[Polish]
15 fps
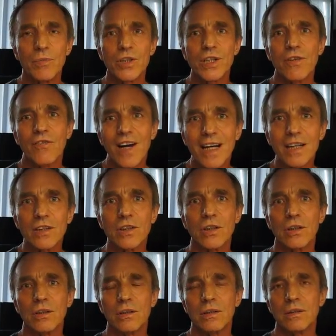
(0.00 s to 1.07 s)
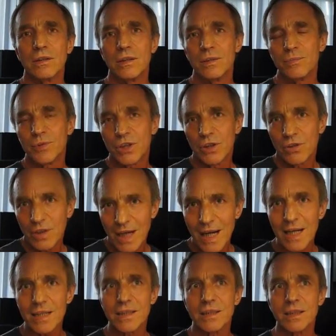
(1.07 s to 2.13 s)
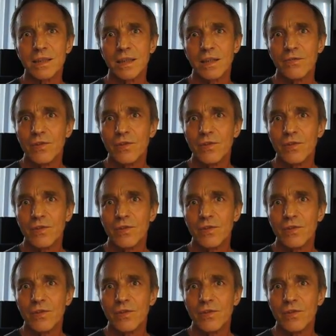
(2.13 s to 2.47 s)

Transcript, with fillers: może warto y, przy okazji